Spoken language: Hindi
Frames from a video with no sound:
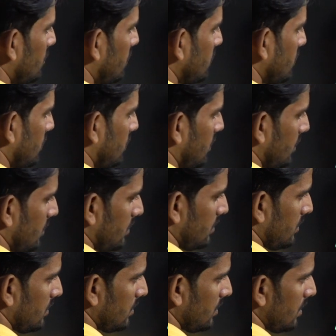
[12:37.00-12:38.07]
पचहत्तर
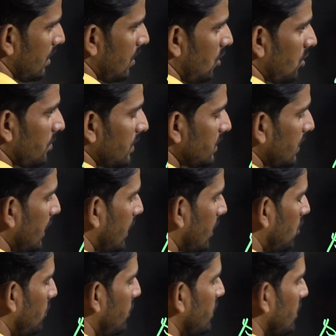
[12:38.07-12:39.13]
और बताना
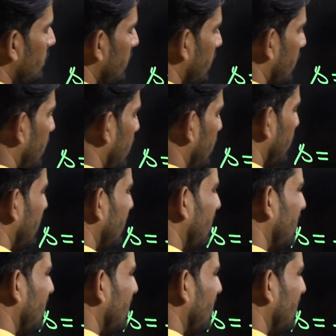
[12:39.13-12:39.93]
किलोमीटर पर घंटे में